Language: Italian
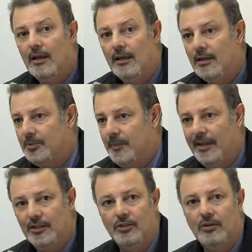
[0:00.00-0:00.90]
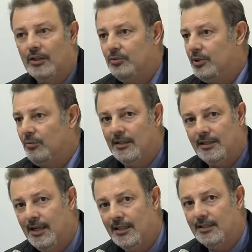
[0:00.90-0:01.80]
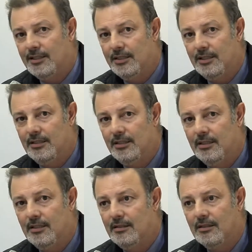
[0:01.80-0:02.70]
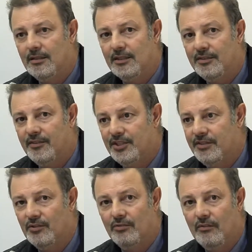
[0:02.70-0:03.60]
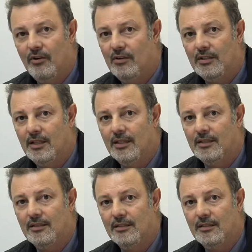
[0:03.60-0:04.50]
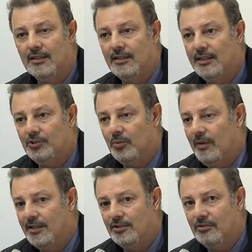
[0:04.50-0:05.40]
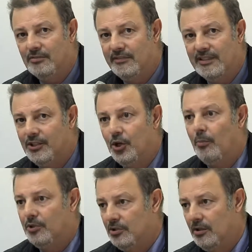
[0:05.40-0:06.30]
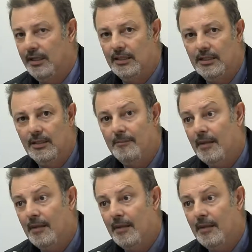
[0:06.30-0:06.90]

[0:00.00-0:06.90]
rispetto a tutti quanti gli altri siti eh, che si facevano una volta, eh, adesso ormai sono diventati obsoleti,